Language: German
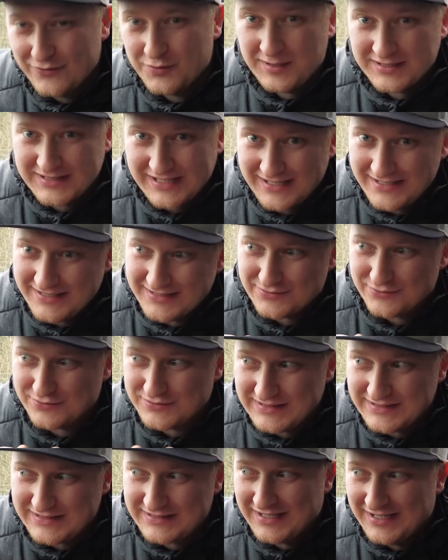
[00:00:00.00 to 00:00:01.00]
wo man dann hier so
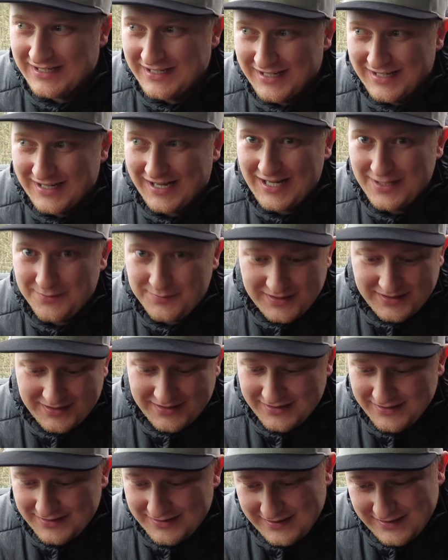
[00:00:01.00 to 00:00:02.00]
sich halb
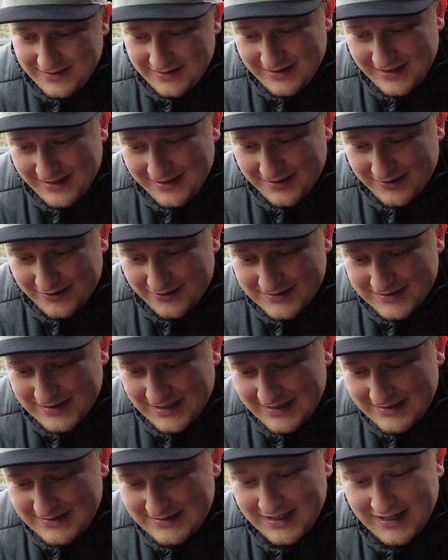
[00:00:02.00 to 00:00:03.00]
äh, die Hände
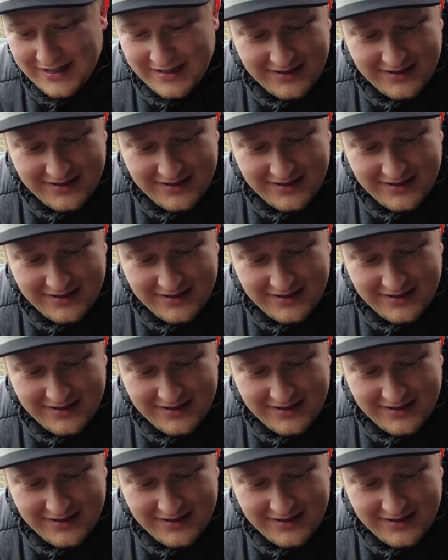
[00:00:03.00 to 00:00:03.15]
rausreißt?